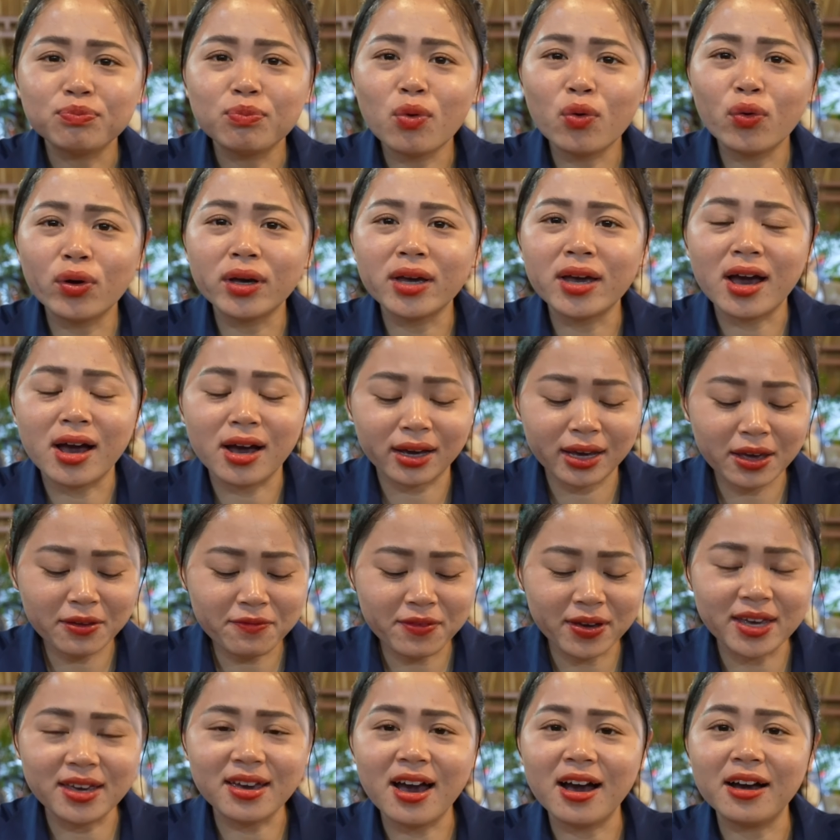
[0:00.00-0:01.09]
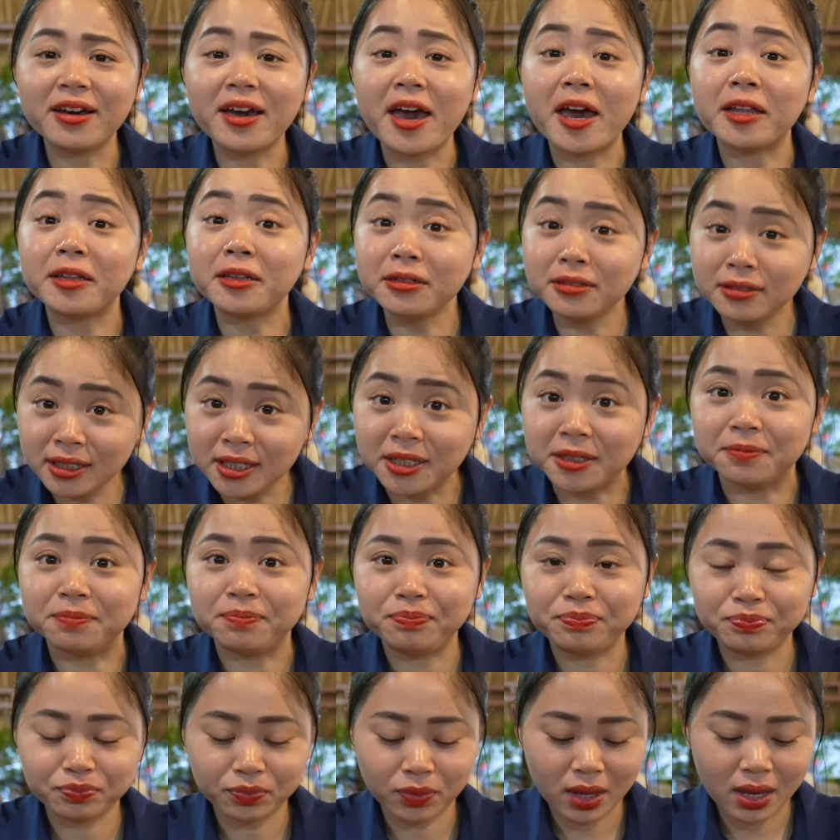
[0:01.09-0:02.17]
Mùi à, cái vị à, nghệ tươi
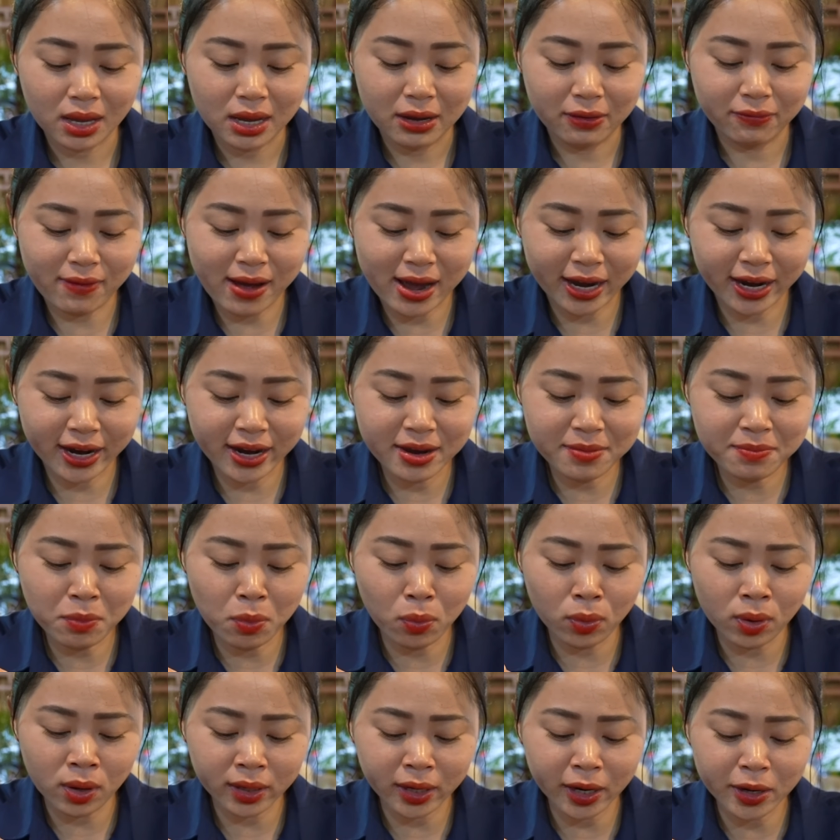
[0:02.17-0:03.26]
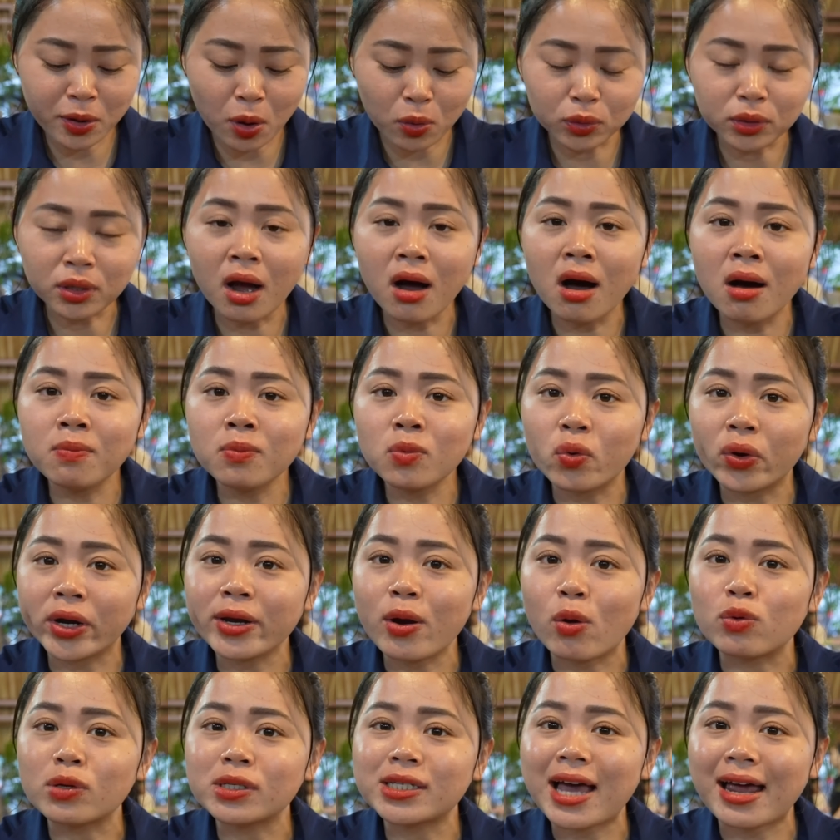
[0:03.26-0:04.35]
và cái cái độ thơm của cái
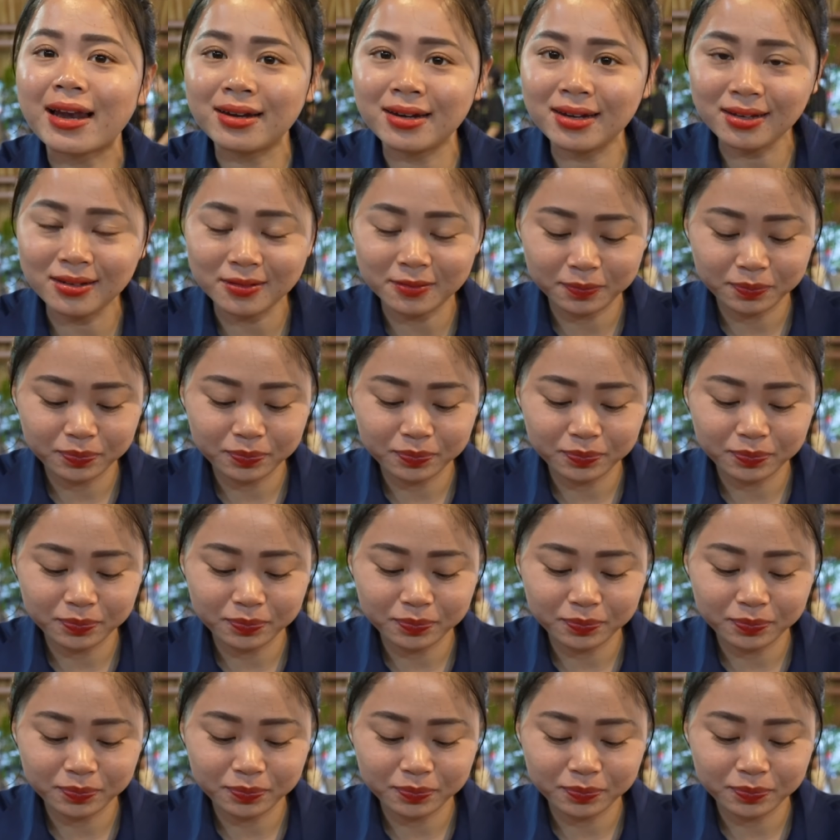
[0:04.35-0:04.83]
đậu xanh ấy